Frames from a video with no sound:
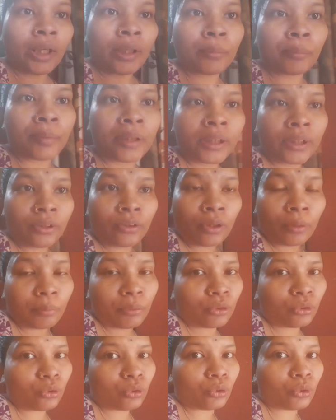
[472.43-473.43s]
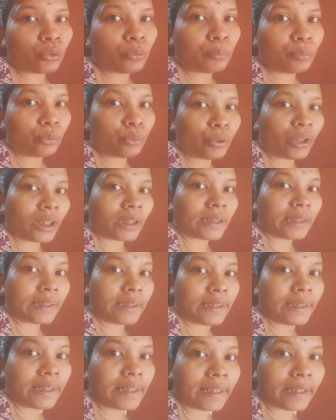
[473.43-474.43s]
मिलती हूँ आप लोगों को पूरा
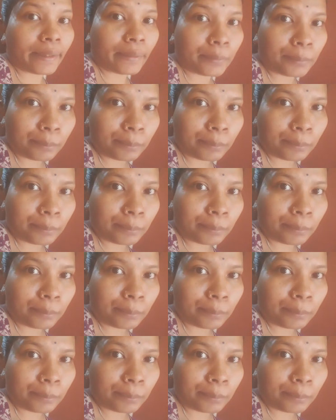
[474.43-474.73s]
क्लीनिंग के